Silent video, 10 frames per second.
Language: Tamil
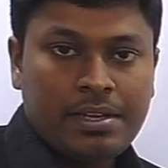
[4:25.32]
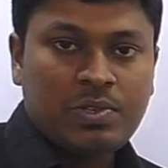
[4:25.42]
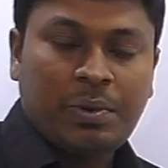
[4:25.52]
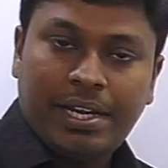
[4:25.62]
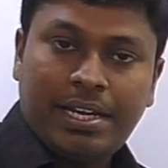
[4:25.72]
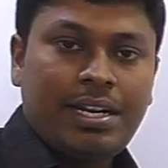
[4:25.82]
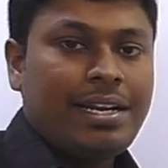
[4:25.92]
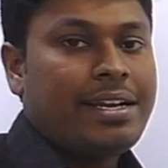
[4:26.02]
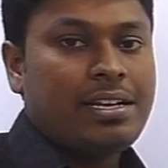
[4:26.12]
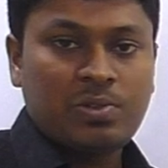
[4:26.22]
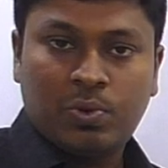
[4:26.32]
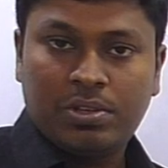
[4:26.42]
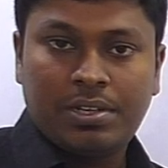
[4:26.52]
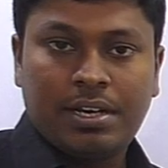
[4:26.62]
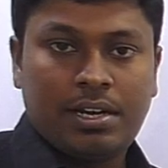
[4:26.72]
ஸோ என்னென்ன டேட்டாஸ்
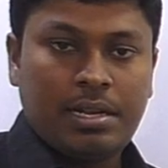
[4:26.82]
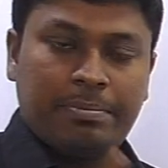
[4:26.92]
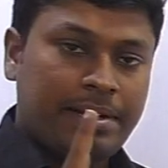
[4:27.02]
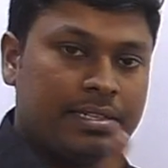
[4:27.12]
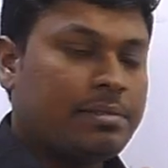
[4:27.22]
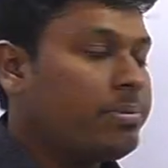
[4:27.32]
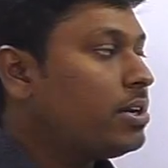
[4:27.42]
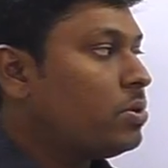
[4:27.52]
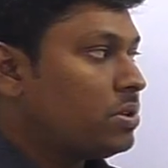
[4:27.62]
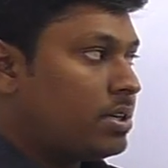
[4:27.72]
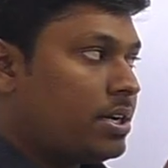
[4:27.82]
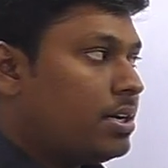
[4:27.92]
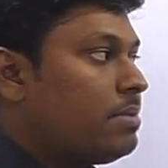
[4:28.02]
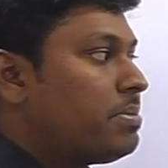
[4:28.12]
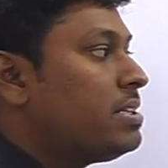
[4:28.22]
கொடுத்துருக்காங்கன்னா பிரின்சிபல்
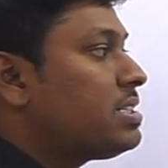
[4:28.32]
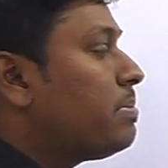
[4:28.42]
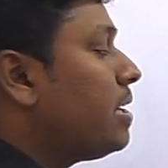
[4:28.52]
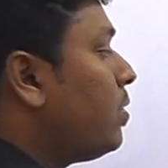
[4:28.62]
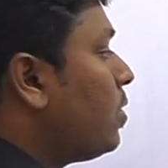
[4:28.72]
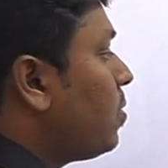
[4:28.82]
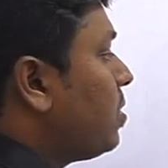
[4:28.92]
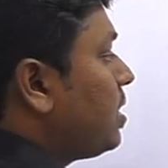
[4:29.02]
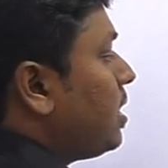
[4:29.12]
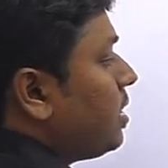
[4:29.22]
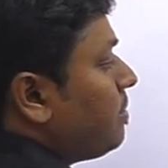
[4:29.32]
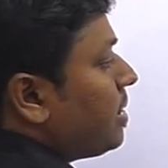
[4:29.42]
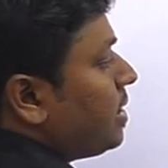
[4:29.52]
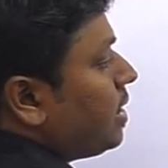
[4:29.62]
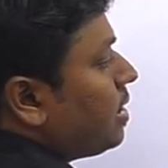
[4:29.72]
கொடுத்துருக்காங்க பிரின்சிபல் எவ்வளோ கொடுத்துருக்காங்கன்னு
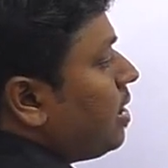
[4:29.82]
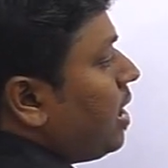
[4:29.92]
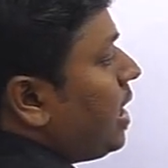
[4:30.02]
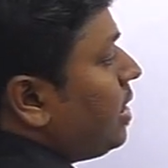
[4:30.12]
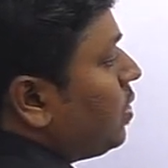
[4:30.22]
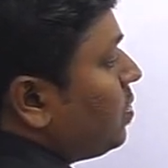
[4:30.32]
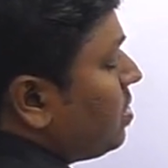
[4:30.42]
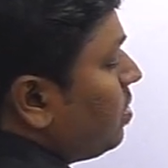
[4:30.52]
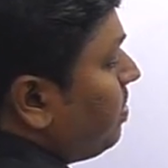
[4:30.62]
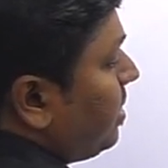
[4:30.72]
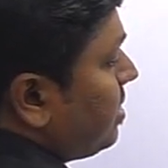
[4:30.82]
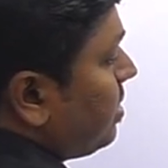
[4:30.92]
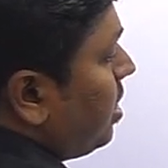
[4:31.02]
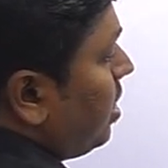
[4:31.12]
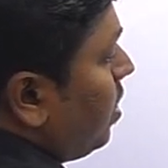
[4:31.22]
பார்த்தீங்கன்னா எயிட் தௌசண்ட் ருபீஸ்
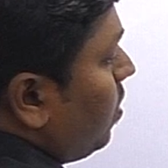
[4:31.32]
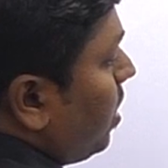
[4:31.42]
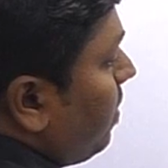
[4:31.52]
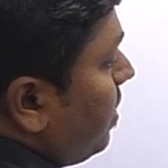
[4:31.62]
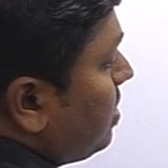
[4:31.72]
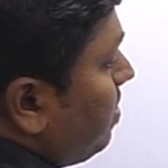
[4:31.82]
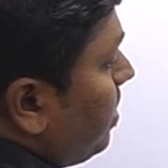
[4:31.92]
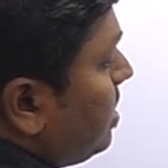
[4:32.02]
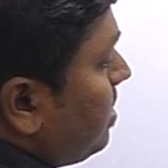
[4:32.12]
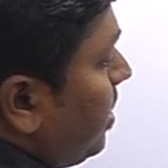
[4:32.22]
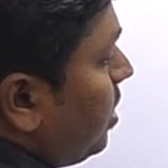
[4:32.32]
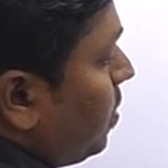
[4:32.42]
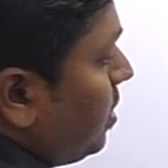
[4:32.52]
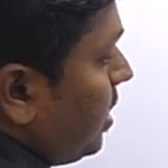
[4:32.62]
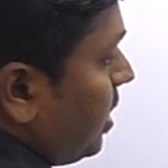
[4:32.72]
ஓகேவா ஸோ பிரின்சிபல்
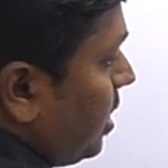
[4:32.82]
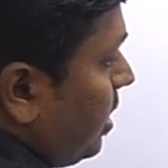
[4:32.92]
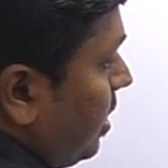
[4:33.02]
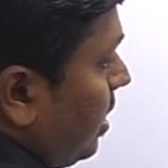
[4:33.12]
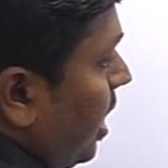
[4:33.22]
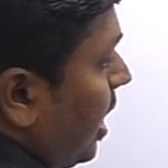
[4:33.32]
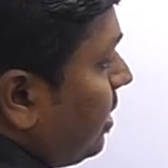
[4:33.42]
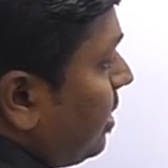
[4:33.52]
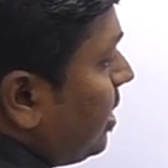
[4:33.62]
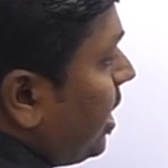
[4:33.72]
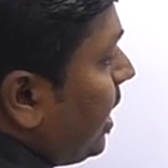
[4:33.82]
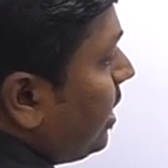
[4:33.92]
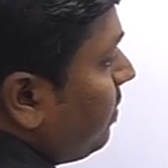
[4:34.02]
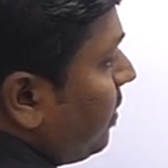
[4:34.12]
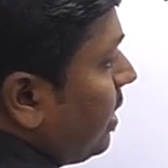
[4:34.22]
கொடுத்துட்டாங்க அடுத்தது
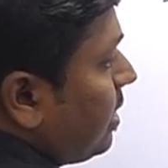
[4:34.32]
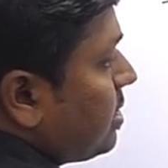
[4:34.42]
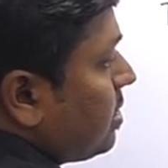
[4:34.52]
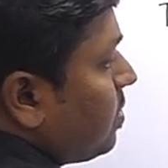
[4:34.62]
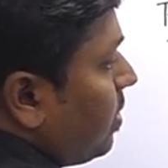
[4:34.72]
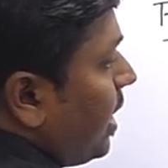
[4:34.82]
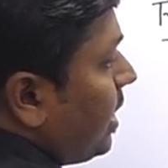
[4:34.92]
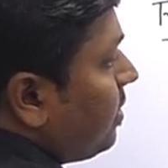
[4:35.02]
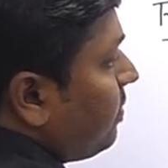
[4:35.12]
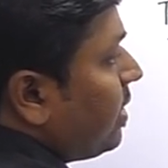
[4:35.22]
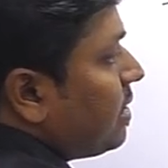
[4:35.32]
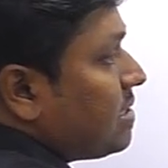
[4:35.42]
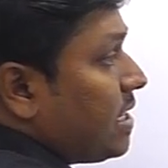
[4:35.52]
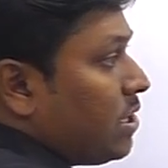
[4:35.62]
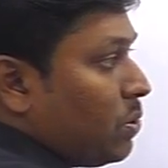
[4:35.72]
ரேட் ஆஃப் இன்ட்ரெஸ்ட் ஸோ ரேட் ஆஃப்
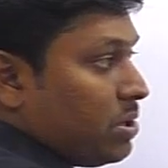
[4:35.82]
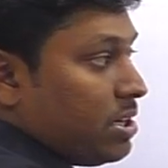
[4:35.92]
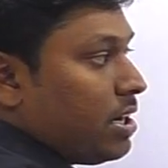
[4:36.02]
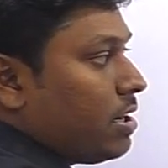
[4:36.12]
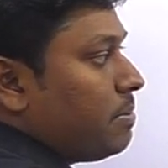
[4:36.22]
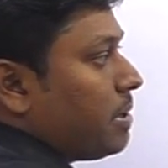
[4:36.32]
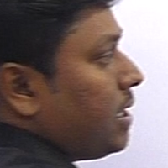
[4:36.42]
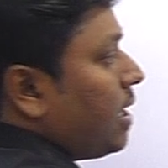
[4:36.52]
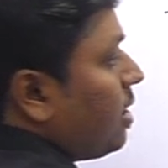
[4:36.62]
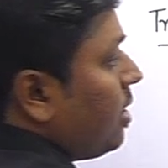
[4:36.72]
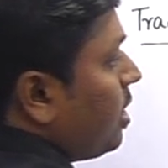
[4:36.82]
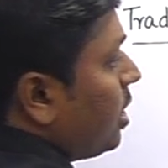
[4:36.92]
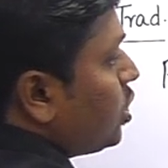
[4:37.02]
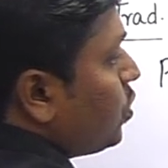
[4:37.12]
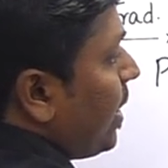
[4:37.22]
இன்ட்ரெஸ்ட் என்ன கொடுத்துருக்காங்கன்னு பார்த்தீங்கன்னா
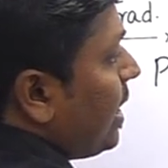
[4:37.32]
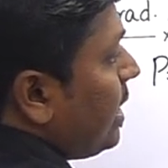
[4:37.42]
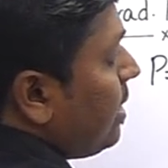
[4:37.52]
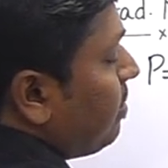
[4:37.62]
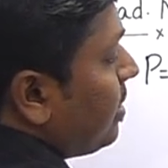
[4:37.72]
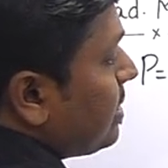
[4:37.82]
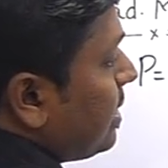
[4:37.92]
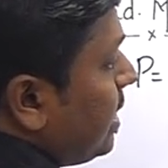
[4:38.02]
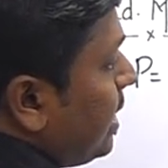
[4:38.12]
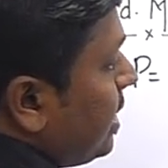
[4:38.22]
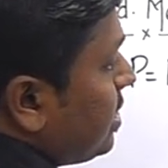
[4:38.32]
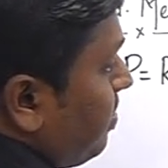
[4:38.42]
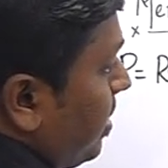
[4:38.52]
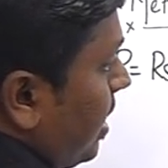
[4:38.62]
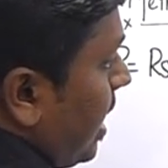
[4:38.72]
டுவெண்ட்டி பர்சன்டேஜ்
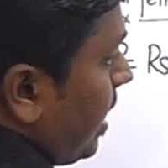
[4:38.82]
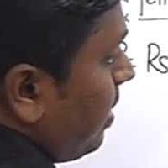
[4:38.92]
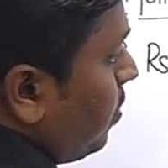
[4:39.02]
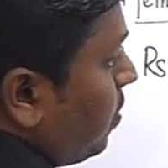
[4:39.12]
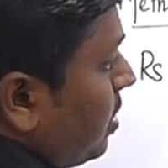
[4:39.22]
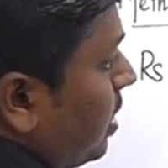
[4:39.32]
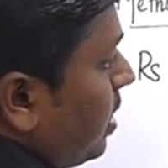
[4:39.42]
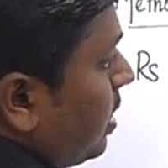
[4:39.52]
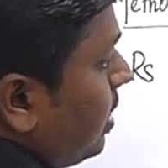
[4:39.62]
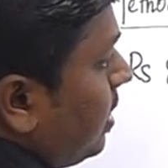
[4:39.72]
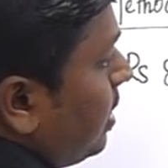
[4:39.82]
பர் ஆனம் கொடுத்துருக்காங்க